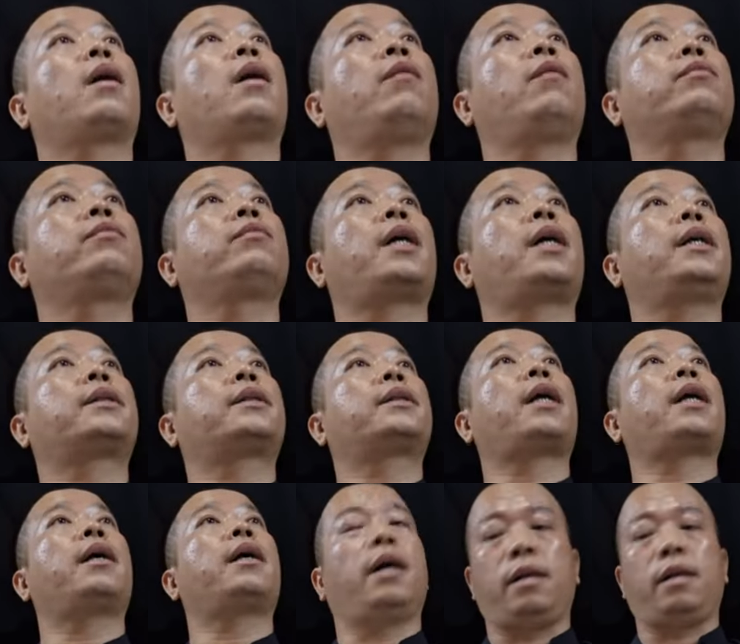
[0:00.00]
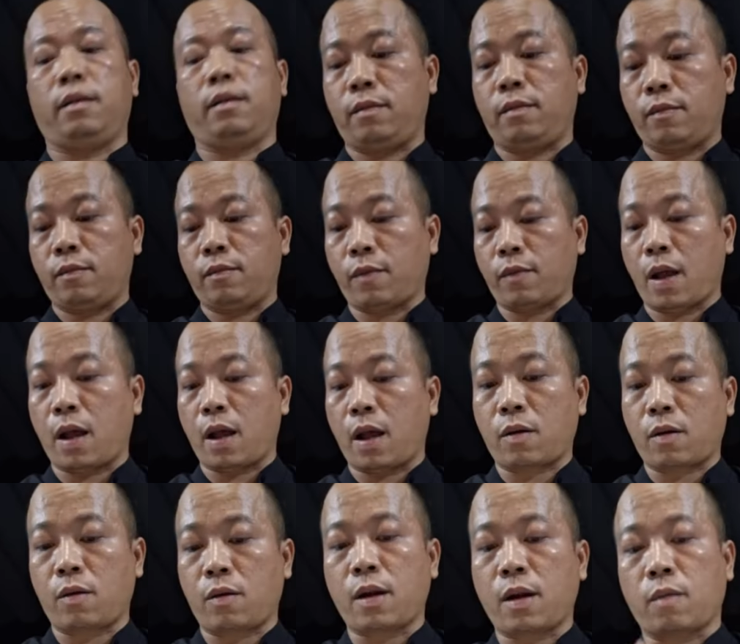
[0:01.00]
ông dạy sách hiền về
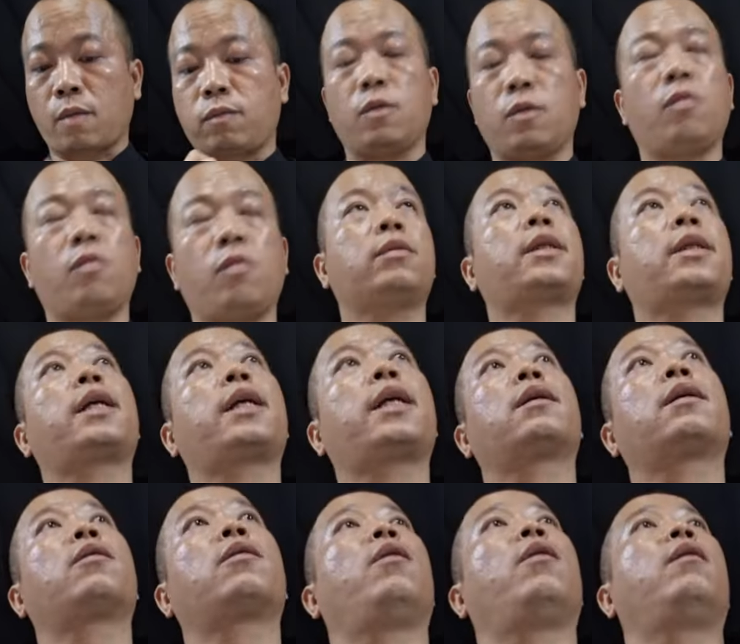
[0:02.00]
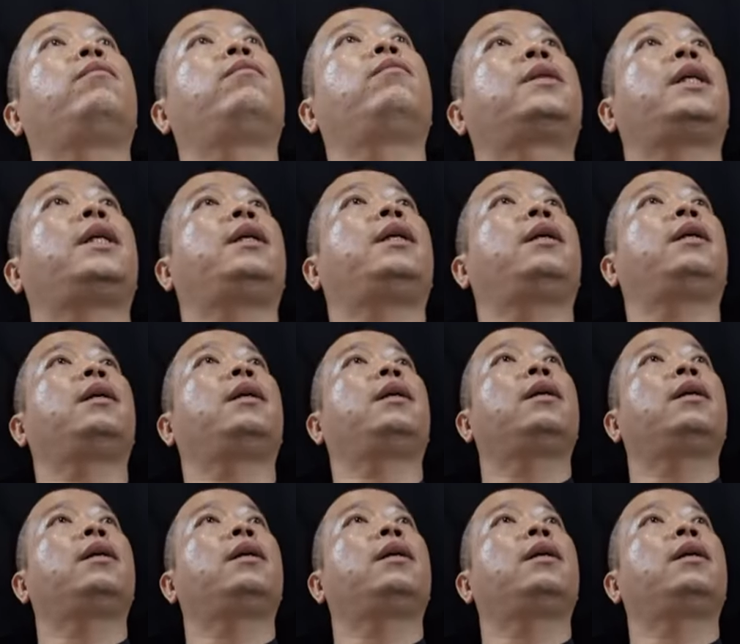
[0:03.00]
con đọc đúng sách của ông chi